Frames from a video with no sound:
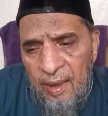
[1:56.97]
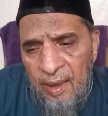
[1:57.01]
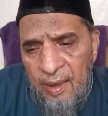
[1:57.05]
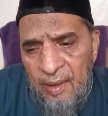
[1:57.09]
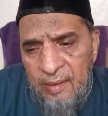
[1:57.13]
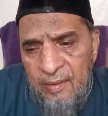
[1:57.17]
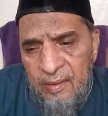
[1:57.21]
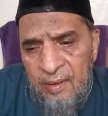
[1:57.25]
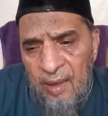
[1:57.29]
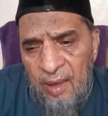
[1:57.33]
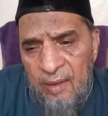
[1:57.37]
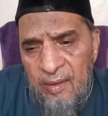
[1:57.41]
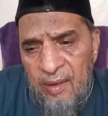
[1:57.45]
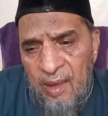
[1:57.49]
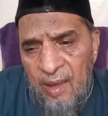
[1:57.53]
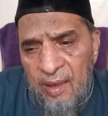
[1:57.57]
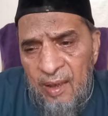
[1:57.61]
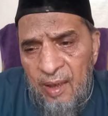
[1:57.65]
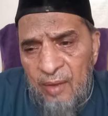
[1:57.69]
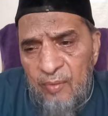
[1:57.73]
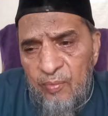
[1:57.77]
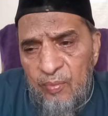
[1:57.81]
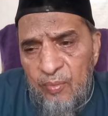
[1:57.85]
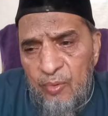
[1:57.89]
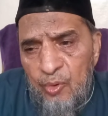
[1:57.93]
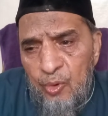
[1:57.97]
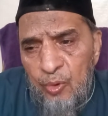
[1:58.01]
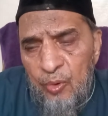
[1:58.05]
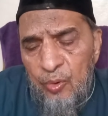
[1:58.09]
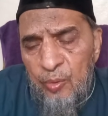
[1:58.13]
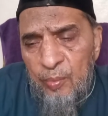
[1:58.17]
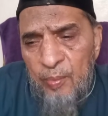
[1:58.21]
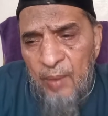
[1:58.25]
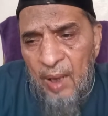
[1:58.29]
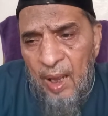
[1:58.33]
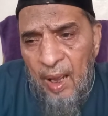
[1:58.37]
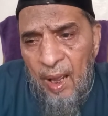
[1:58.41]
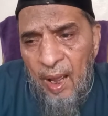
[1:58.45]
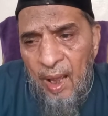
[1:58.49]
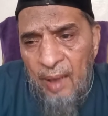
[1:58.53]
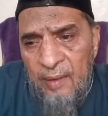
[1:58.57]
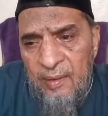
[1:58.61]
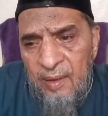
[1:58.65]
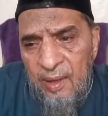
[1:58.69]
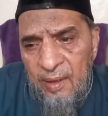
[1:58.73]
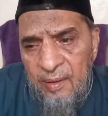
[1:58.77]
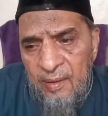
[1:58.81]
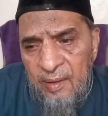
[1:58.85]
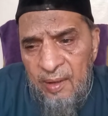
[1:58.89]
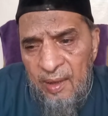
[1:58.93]
एक सल्तनत वजूद में आ
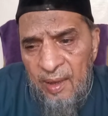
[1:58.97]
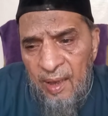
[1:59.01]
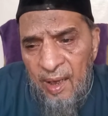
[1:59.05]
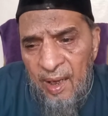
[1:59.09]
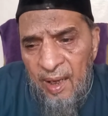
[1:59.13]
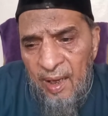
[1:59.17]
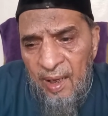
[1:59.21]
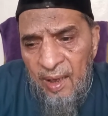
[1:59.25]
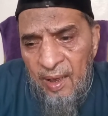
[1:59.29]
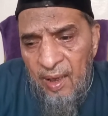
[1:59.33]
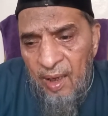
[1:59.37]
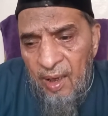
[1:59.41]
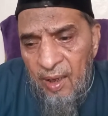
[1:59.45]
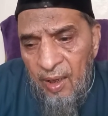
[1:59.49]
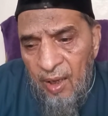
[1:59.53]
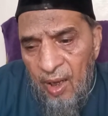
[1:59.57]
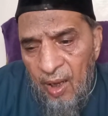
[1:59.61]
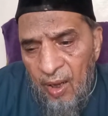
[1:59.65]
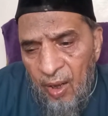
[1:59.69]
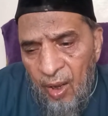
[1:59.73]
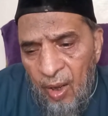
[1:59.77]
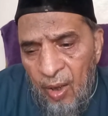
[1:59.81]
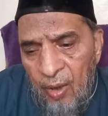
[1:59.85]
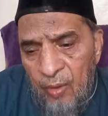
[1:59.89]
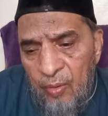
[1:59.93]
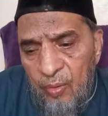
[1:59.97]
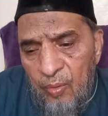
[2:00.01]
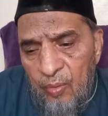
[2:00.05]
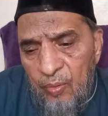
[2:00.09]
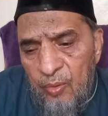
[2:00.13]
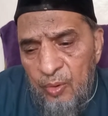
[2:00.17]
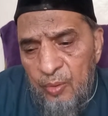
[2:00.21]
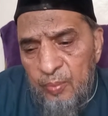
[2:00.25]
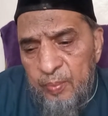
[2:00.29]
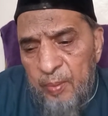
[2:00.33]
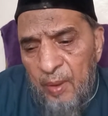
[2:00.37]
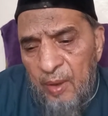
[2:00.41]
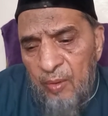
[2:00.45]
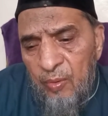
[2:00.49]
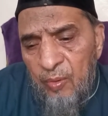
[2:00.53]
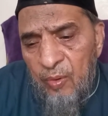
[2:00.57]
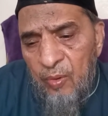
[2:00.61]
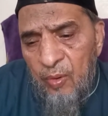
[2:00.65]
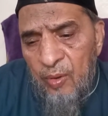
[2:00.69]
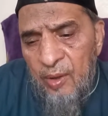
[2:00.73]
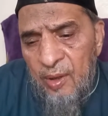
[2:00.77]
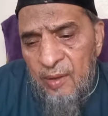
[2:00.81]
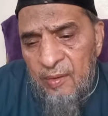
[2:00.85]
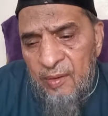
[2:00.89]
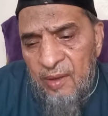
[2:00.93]
सकती है और उस पर
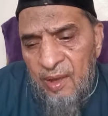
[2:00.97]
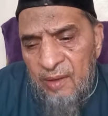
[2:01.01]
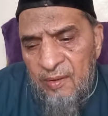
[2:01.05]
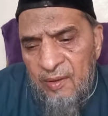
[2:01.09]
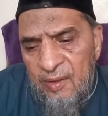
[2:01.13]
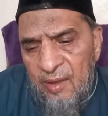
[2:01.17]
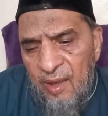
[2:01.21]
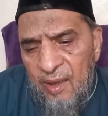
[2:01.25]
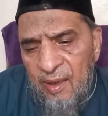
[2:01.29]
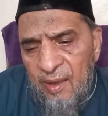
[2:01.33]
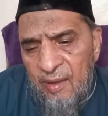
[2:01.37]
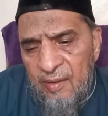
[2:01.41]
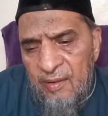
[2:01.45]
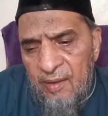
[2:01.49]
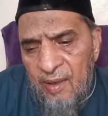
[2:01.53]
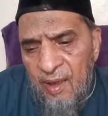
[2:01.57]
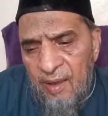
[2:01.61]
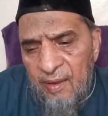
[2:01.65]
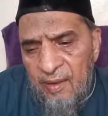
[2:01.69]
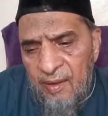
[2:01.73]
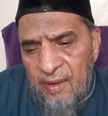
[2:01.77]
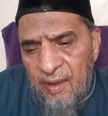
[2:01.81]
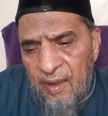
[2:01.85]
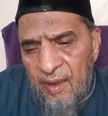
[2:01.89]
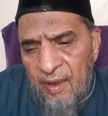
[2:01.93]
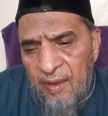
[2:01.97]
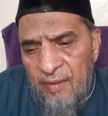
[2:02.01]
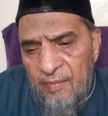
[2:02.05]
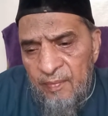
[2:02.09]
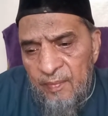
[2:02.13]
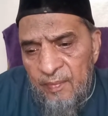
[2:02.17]
उन्होंने दस्तखत करके